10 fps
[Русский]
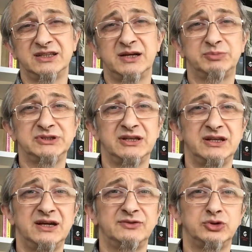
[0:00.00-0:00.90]
она
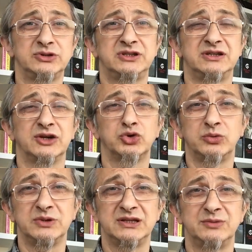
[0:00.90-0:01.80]
определяет все-таки,
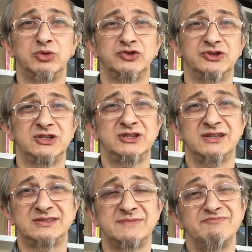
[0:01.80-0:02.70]
готова ли большая
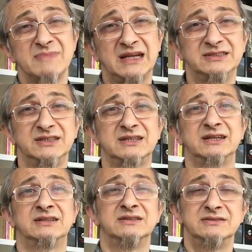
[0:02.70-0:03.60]
часть
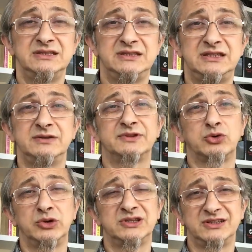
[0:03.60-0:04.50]
рынка идти в
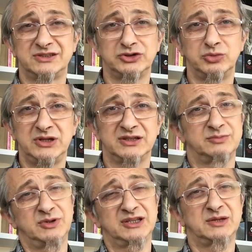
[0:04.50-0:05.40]
такой-то
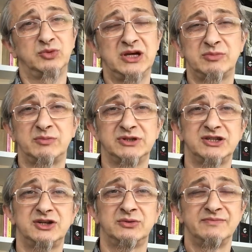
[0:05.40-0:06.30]
инструмент. Поэтому я бы
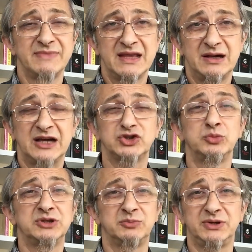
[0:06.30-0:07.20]
обращал
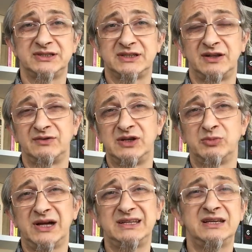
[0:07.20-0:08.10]
особенно пристальное
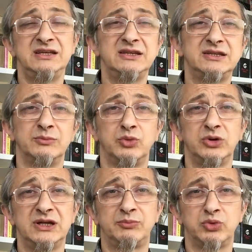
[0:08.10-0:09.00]
внимание, и тем
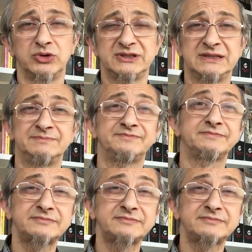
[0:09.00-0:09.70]
более после